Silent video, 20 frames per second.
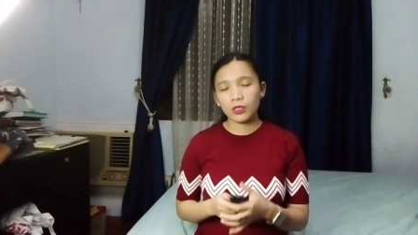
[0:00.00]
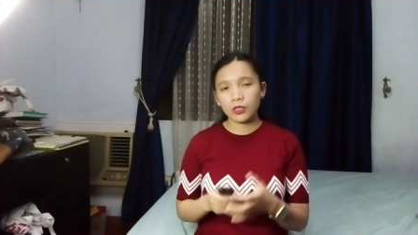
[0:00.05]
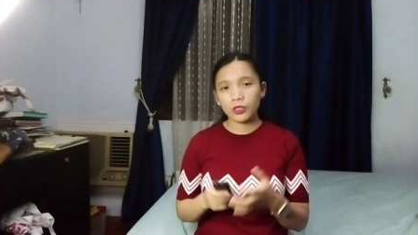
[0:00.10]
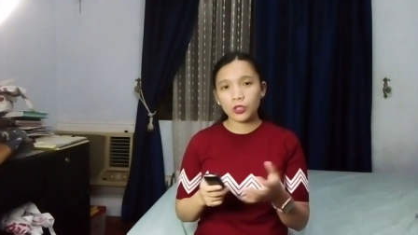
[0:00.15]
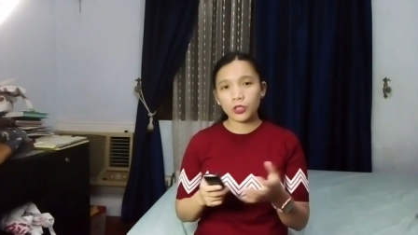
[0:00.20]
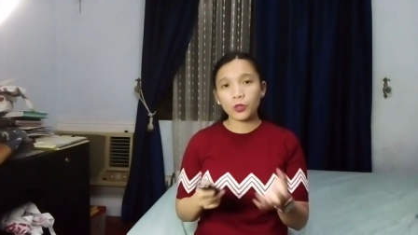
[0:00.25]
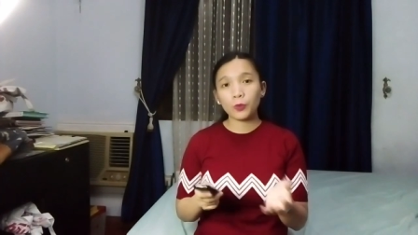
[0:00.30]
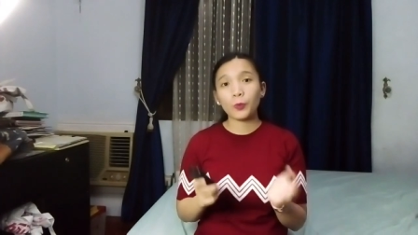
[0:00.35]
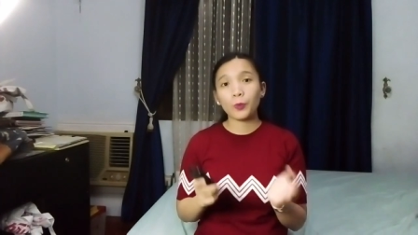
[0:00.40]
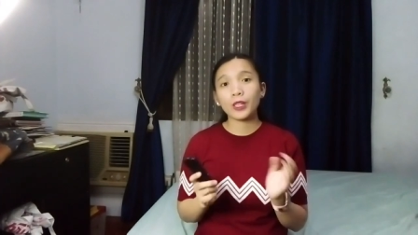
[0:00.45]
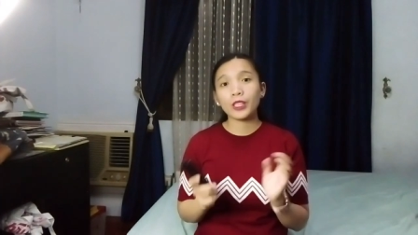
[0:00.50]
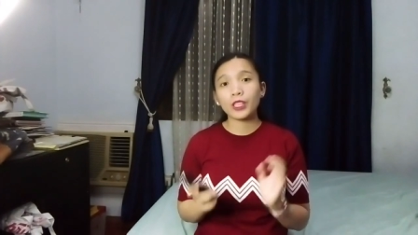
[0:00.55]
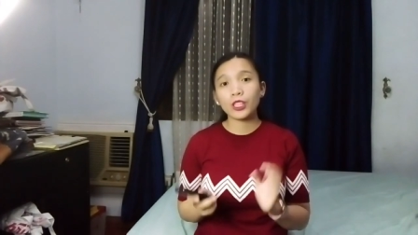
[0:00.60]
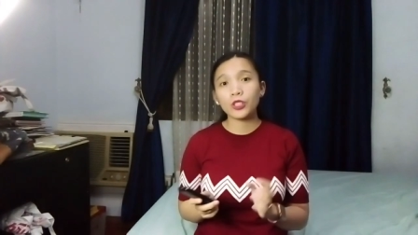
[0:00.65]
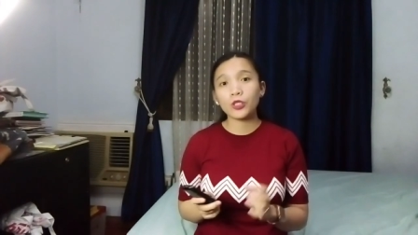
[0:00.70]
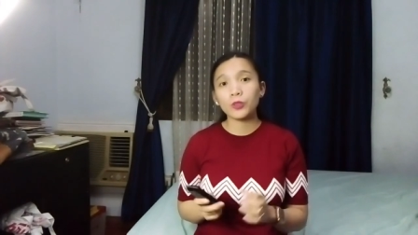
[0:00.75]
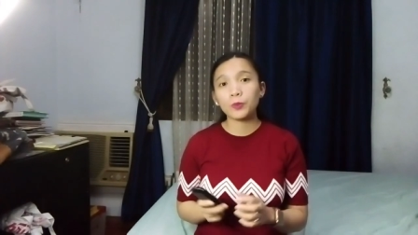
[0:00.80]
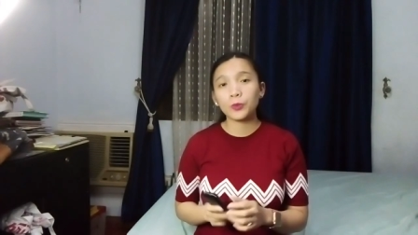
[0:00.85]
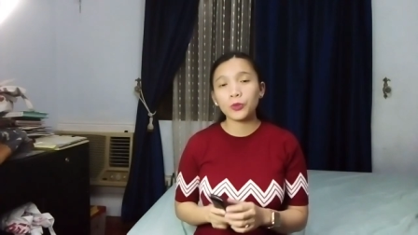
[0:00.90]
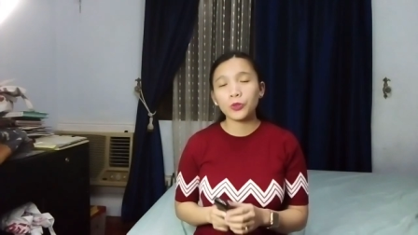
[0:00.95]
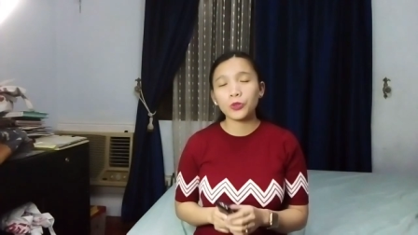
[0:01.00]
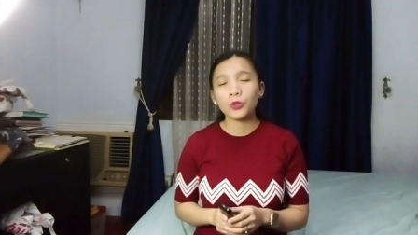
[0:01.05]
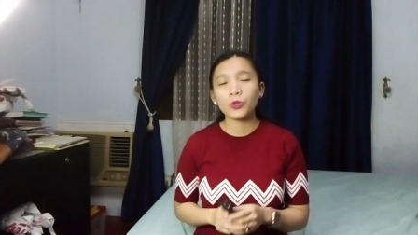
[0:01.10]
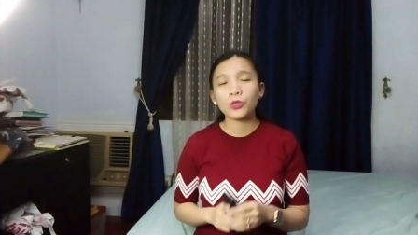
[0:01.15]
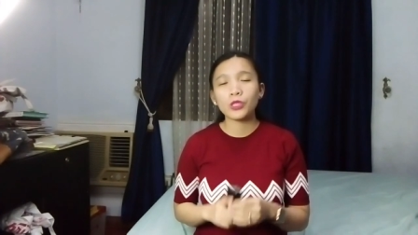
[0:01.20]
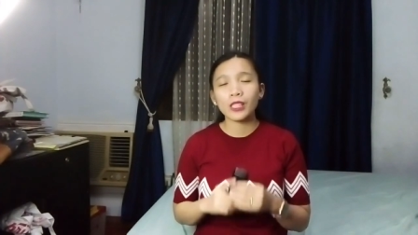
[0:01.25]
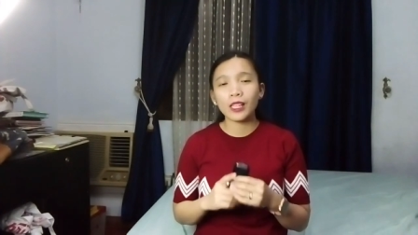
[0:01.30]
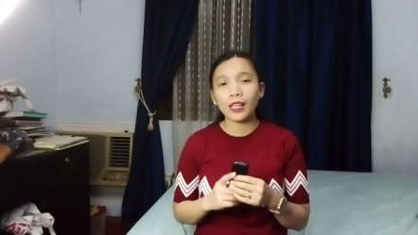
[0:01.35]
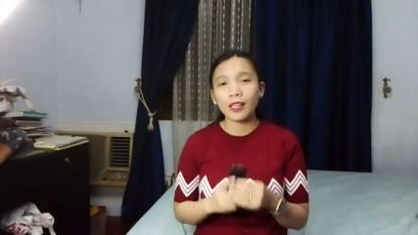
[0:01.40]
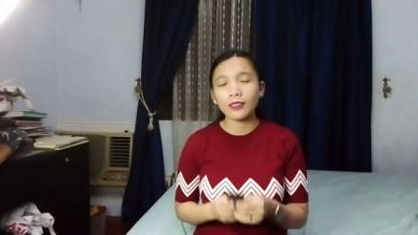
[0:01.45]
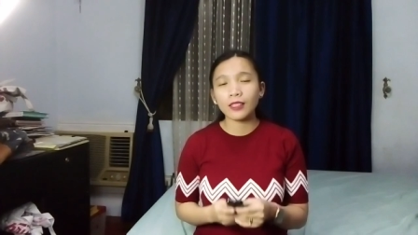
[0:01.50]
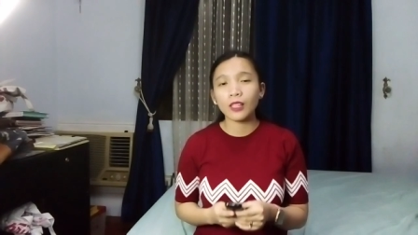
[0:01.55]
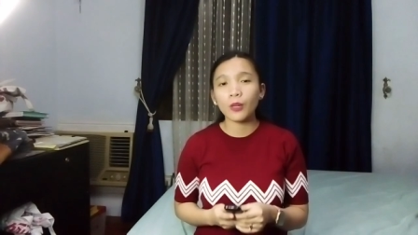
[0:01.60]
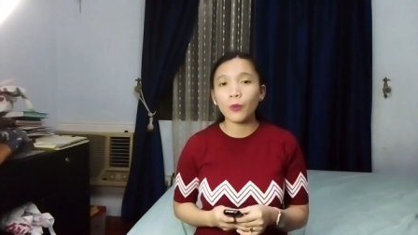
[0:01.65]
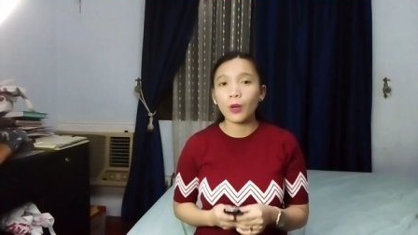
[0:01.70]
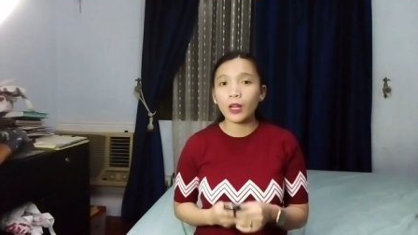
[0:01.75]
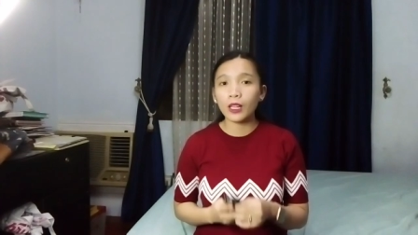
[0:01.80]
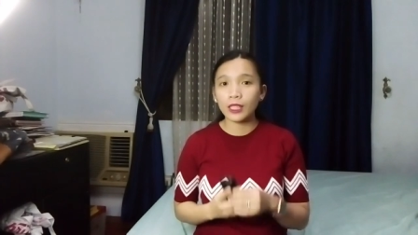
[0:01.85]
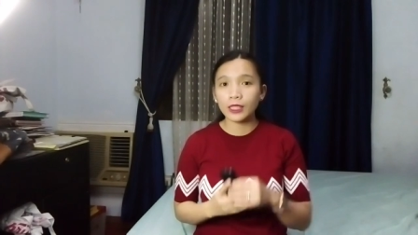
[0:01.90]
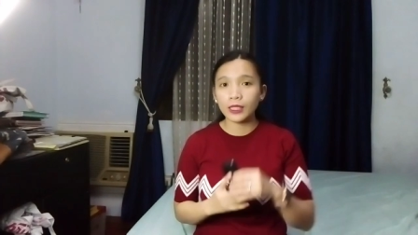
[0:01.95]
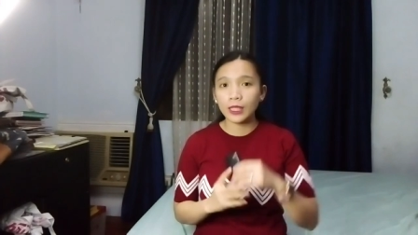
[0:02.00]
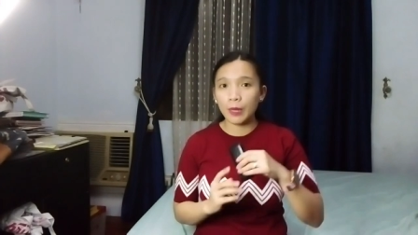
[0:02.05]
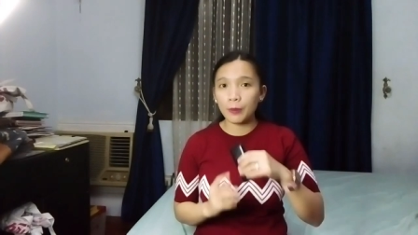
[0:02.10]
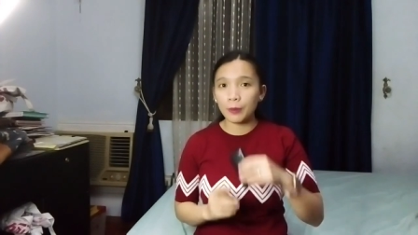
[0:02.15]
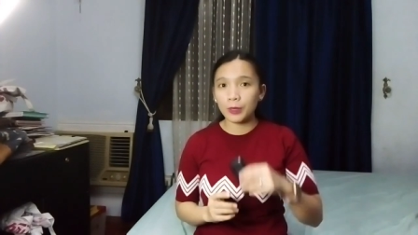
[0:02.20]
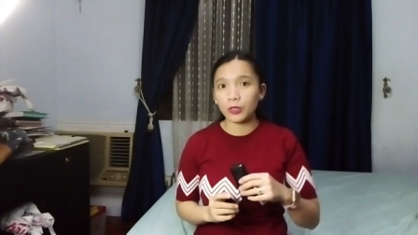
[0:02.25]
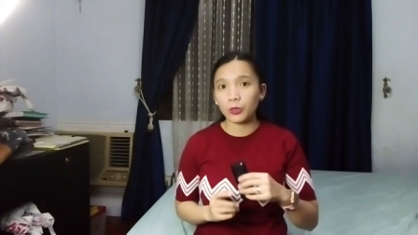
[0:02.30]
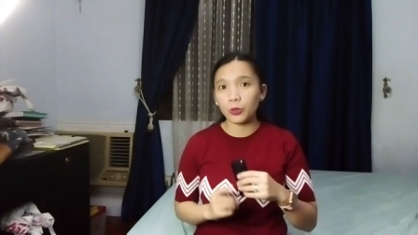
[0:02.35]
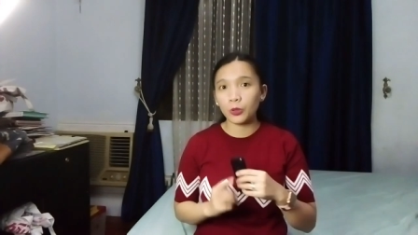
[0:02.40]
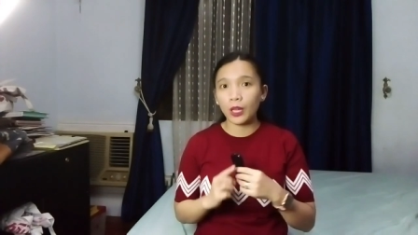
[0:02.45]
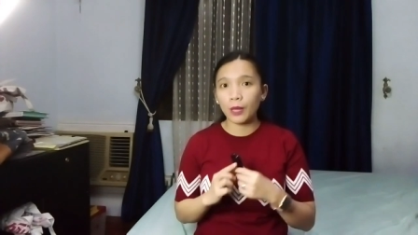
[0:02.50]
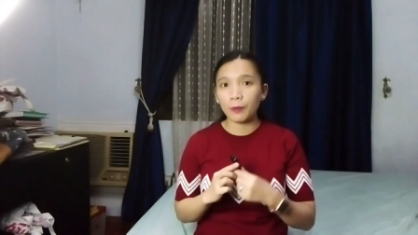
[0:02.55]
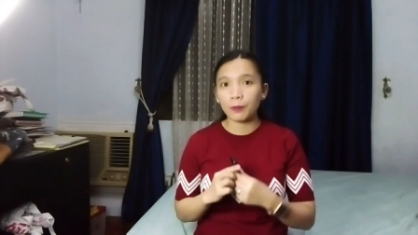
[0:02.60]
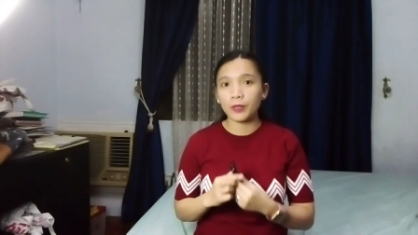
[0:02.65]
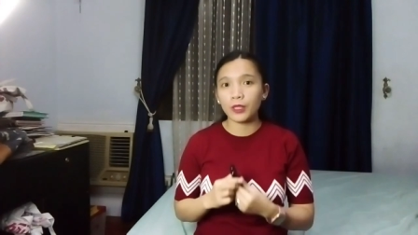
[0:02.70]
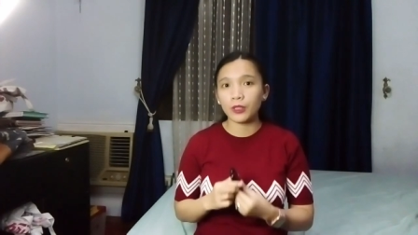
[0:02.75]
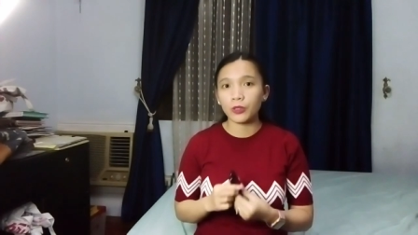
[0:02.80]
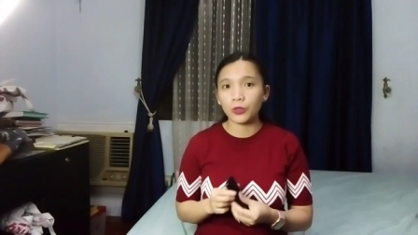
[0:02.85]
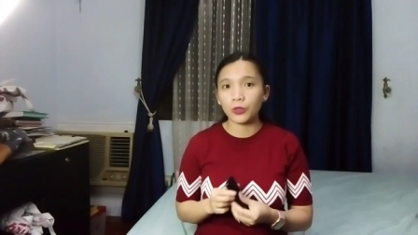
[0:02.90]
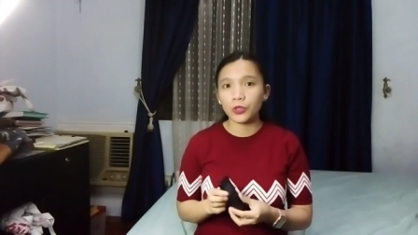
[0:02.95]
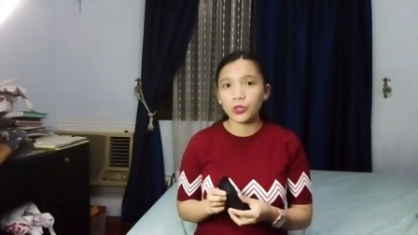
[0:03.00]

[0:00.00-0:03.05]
So, pwede nyo po silang tawagan gamit tong app na to.